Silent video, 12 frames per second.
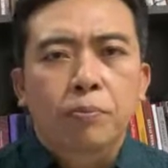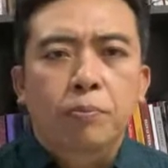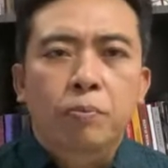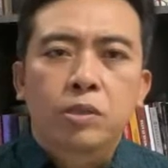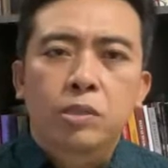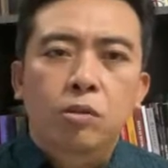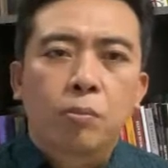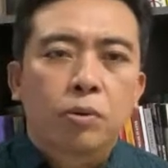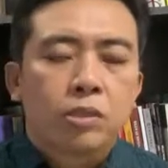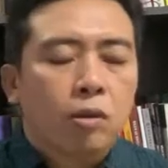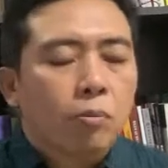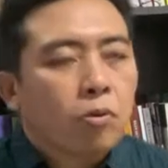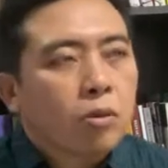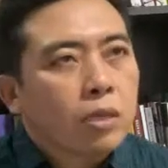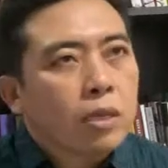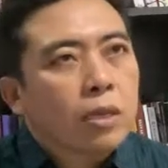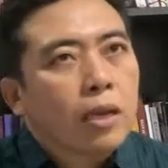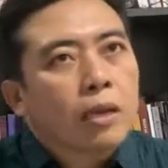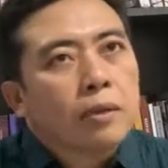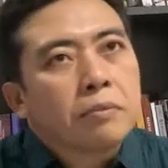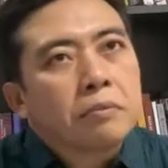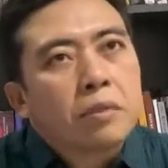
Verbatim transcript: peristiwa-peristiwa politik yang